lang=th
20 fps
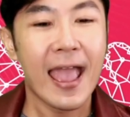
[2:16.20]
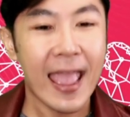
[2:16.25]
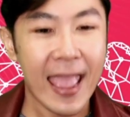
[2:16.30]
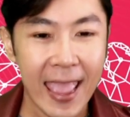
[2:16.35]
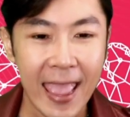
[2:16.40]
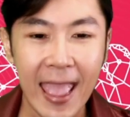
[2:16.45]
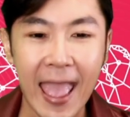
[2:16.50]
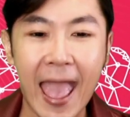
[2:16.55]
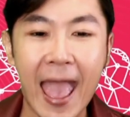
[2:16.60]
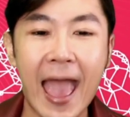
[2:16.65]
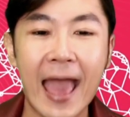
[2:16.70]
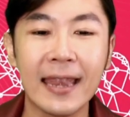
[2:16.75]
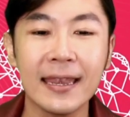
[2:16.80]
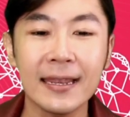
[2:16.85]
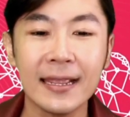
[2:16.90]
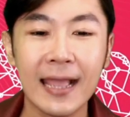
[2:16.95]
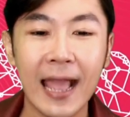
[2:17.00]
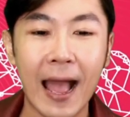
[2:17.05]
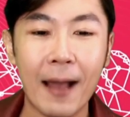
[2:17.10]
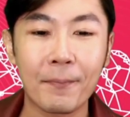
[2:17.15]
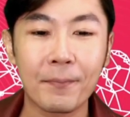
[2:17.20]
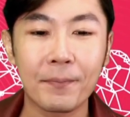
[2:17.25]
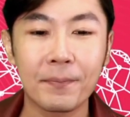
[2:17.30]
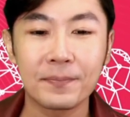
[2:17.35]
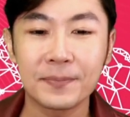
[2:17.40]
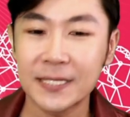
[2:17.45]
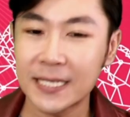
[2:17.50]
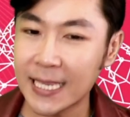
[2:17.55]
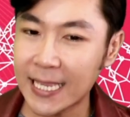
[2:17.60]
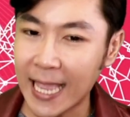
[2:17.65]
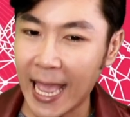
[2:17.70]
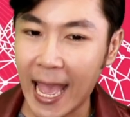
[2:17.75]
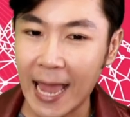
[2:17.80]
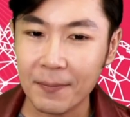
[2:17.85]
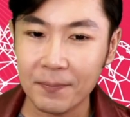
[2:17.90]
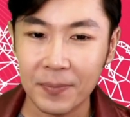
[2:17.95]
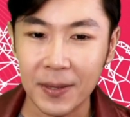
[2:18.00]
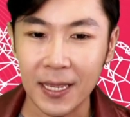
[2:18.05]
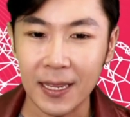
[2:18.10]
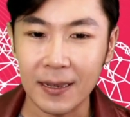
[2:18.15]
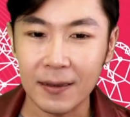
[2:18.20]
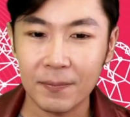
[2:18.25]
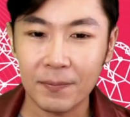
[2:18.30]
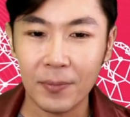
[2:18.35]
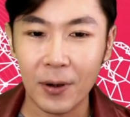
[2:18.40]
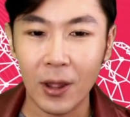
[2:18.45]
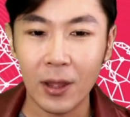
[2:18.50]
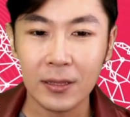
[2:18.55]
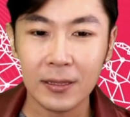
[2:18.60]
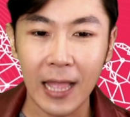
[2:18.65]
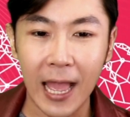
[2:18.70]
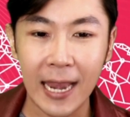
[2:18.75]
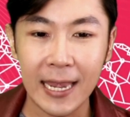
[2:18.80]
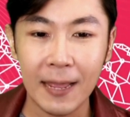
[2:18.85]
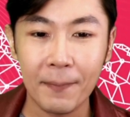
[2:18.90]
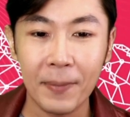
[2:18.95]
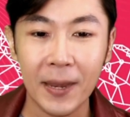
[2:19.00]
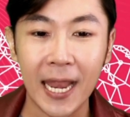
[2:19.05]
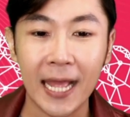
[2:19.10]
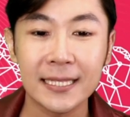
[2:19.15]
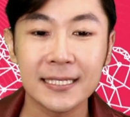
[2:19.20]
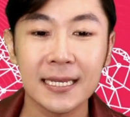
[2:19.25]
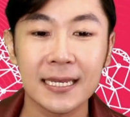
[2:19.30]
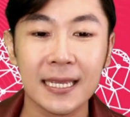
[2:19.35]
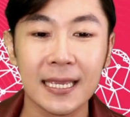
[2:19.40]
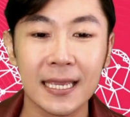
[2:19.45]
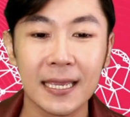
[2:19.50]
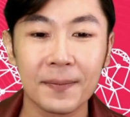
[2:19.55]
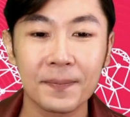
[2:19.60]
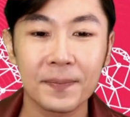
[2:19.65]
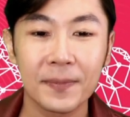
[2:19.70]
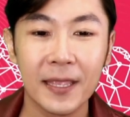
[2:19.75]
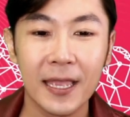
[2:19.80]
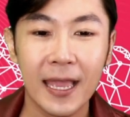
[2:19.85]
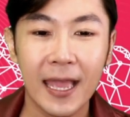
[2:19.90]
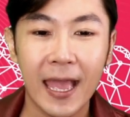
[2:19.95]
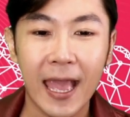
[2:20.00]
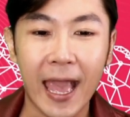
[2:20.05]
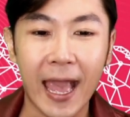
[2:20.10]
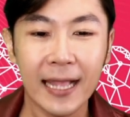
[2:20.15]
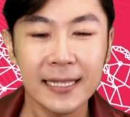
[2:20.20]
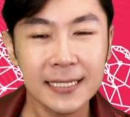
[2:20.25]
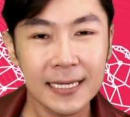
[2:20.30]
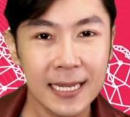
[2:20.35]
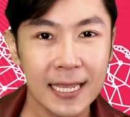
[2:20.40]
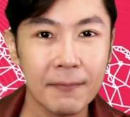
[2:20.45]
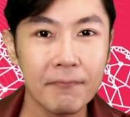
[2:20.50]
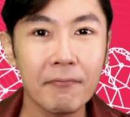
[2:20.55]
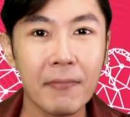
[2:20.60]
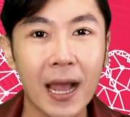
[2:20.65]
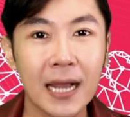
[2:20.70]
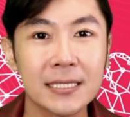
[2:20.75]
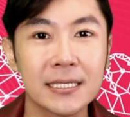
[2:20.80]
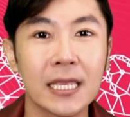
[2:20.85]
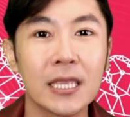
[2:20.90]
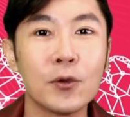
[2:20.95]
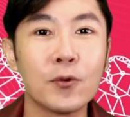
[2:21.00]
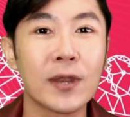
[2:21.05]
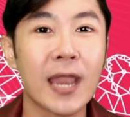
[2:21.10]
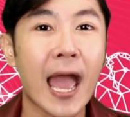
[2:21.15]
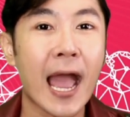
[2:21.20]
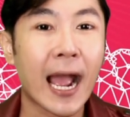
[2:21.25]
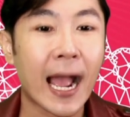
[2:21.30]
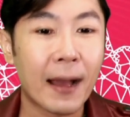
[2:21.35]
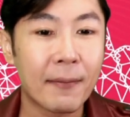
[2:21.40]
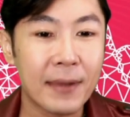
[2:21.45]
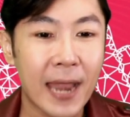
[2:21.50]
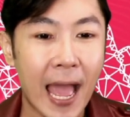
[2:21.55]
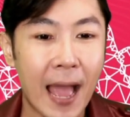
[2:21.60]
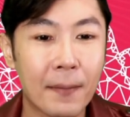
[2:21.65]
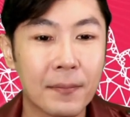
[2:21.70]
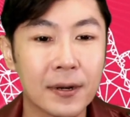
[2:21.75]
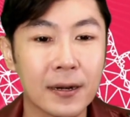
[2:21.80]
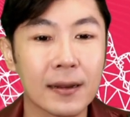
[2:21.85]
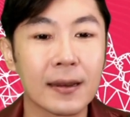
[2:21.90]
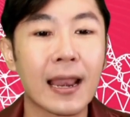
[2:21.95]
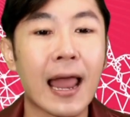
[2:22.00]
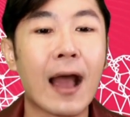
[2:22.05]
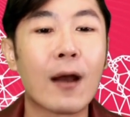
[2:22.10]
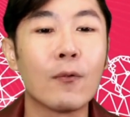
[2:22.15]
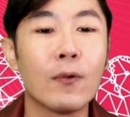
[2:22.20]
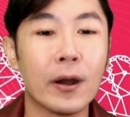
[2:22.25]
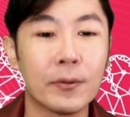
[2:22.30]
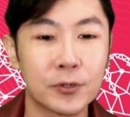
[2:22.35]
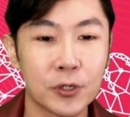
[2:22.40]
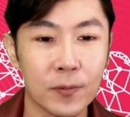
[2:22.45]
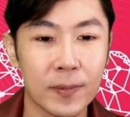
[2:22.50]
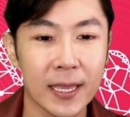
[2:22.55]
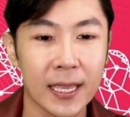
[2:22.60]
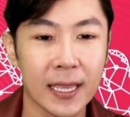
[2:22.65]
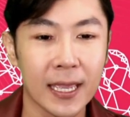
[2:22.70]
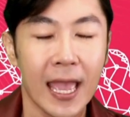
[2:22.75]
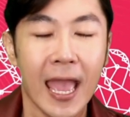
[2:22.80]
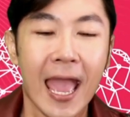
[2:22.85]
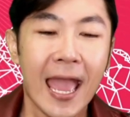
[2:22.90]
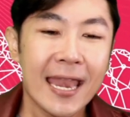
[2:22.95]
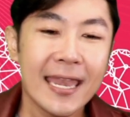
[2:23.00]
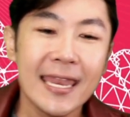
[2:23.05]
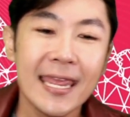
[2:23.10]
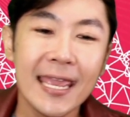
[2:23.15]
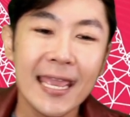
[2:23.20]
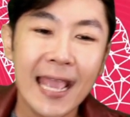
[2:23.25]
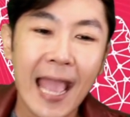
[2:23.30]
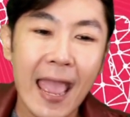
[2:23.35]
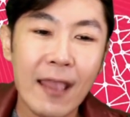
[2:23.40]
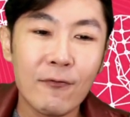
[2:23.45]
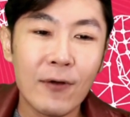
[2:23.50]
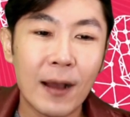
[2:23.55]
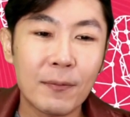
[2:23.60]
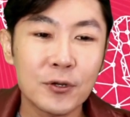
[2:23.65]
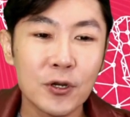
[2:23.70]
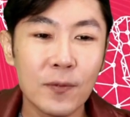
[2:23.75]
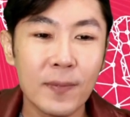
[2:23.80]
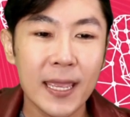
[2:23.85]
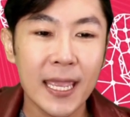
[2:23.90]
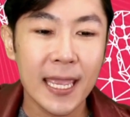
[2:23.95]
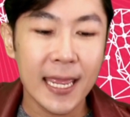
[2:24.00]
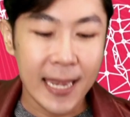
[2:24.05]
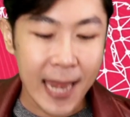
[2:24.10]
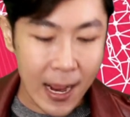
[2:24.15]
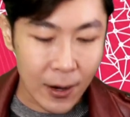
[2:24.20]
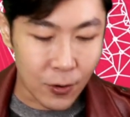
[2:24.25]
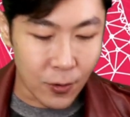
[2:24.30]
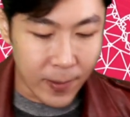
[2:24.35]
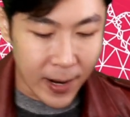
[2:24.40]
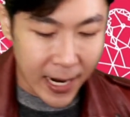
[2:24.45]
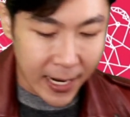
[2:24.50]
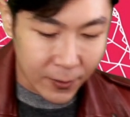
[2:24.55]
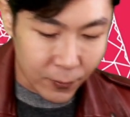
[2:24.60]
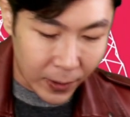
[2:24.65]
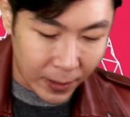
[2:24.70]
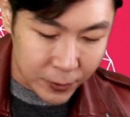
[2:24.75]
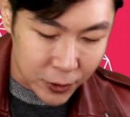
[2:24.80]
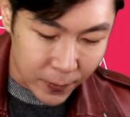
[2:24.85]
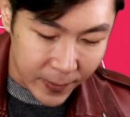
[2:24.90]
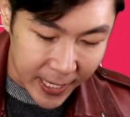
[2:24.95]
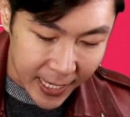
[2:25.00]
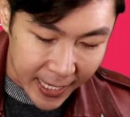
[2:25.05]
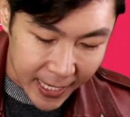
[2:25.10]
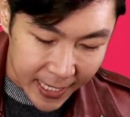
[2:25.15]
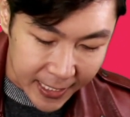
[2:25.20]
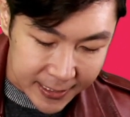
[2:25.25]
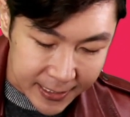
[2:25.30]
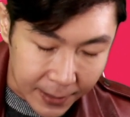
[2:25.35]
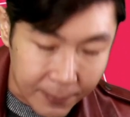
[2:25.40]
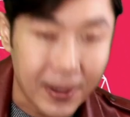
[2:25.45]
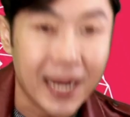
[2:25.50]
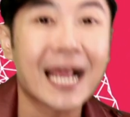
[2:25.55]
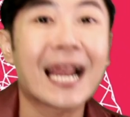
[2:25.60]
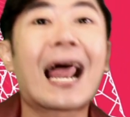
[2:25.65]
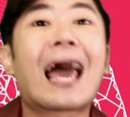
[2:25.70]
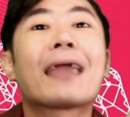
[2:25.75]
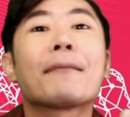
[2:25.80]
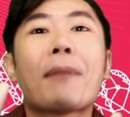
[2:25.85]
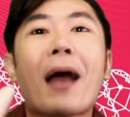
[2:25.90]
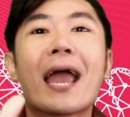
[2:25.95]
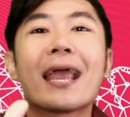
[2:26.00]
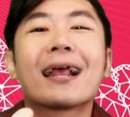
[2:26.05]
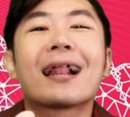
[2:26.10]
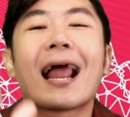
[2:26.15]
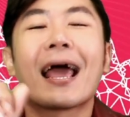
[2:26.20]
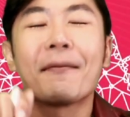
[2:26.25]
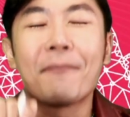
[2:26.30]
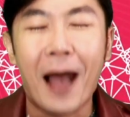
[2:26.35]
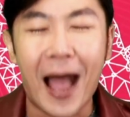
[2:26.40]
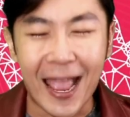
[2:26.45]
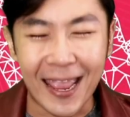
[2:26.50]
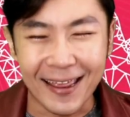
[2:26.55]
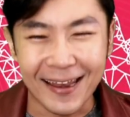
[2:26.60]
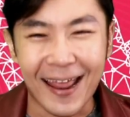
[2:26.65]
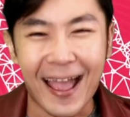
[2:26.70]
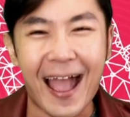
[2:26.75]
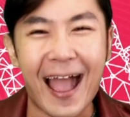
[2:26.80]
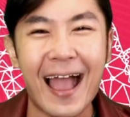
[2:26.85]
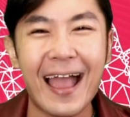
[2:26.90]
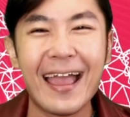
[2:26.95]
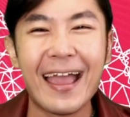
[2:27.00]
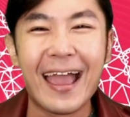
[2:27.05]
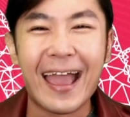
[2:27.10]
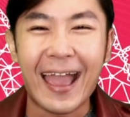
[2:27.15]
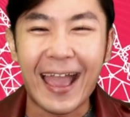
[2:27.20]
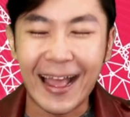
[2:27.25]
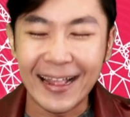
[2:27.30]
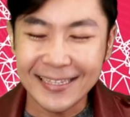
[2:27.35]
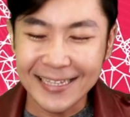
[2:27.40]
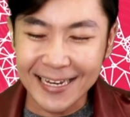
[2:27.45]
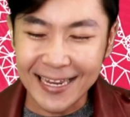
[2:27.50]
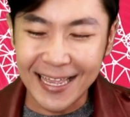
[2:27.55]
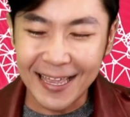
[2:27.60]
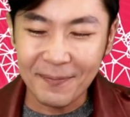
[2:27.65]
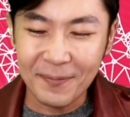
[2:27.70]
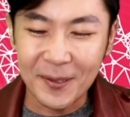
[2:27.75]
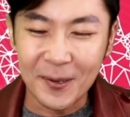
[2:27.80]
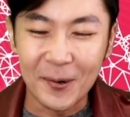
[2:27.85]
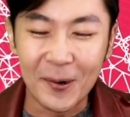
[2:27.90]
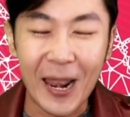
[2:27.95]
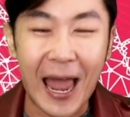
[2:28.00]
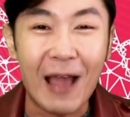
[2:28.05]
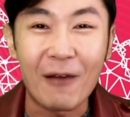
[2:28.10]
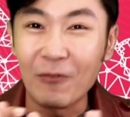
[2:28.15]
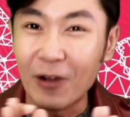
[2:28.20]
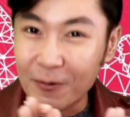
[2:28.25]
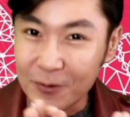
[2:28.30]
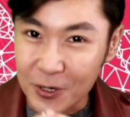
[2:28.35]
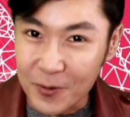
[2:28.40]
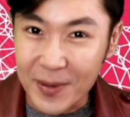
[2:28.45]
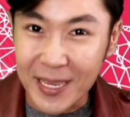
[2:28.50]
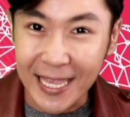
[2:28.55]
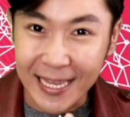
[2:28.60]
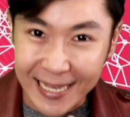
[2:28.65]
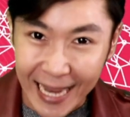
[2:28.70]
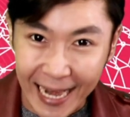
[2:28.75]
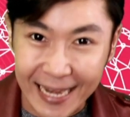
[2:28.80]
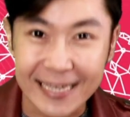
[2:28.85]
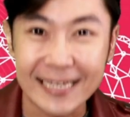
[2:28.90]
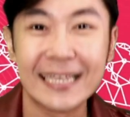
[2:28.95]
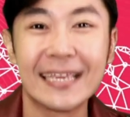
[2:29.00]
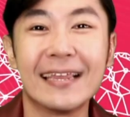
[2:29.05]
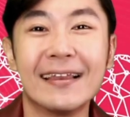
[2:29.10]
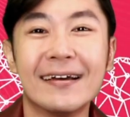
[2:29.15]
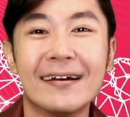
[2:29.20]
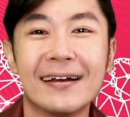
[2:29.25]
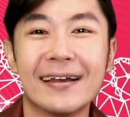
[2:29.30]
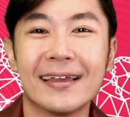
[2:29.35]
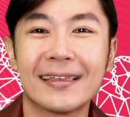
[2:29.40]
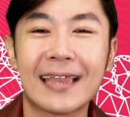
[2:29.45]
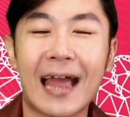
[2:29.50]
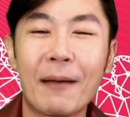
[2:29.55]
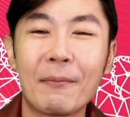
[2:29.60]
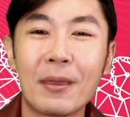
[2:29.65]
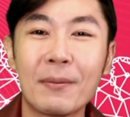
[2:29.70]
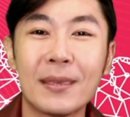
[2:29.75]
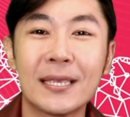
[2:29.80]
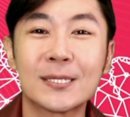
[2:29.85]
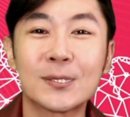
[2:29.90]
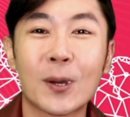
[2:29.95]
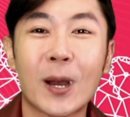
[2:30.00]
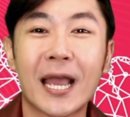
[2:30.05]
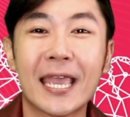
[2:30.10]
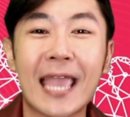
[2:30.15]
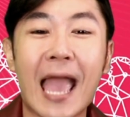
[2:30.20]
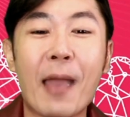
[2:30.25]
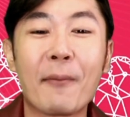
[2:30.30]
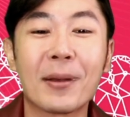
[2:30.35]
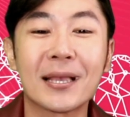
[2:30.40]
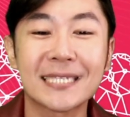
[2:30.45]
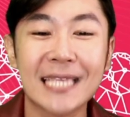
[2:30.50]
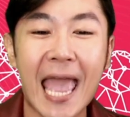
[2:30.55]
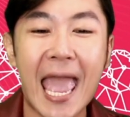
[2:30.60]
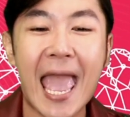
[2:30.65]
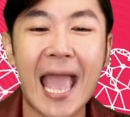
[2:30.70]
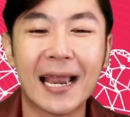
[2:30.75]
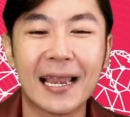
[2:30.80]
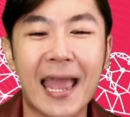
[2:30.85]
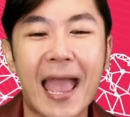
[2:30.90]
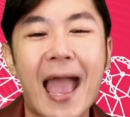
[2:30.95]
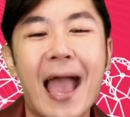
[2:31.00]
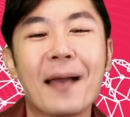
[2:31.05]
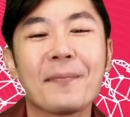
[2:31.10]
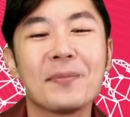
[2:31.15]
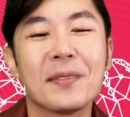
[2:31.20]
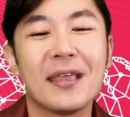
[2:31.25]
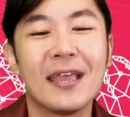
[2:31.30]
a n กับ c cat ผิดเพราะอันนี้เป็น adjective adjective มักจะอยู่หน้าคำนามหรือหลัง verb to be นี่ไง verb to be เนี่ยคูเบิร์ต verb to be is เนี่ยมันไกลไปไกลไปนะฮะ adjective อยู่หลัง verb to be ทันทีเลย ถ้าไม่มีส่วนขยายมาแทรกนะฮะ